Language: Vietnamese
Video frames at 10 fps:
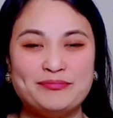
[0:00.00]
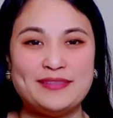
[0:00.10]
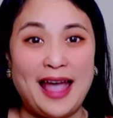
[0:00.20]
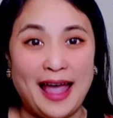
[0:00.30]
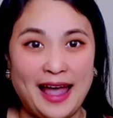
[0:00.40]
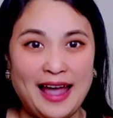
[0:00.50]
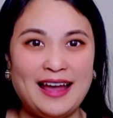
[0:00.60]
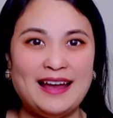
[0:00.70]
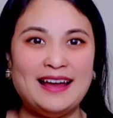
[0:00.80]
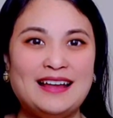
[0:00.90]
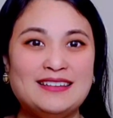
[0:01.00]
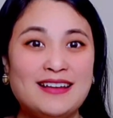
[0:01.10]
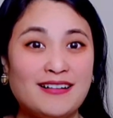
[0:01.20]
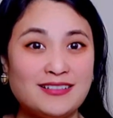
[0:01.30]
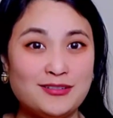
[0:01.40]
đã
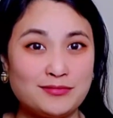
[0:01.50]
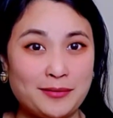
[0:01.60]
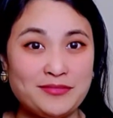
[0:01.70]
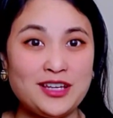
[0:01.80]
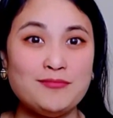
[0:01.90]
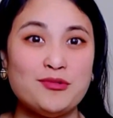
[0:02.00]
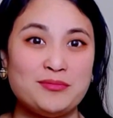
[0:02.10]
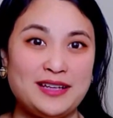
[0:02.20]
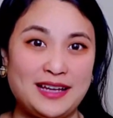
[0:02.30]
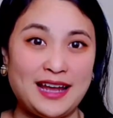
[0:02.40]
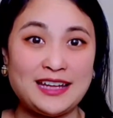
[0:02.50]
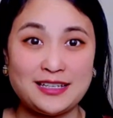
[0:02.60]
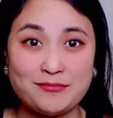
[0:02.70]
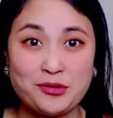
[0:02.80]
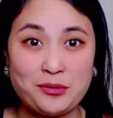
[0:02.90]
nhận được tấm check
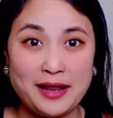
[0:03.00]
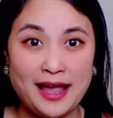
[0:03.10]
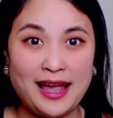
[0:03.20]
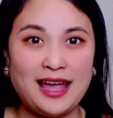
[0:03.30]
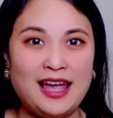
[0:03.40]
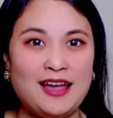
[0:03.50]
1.200 đô la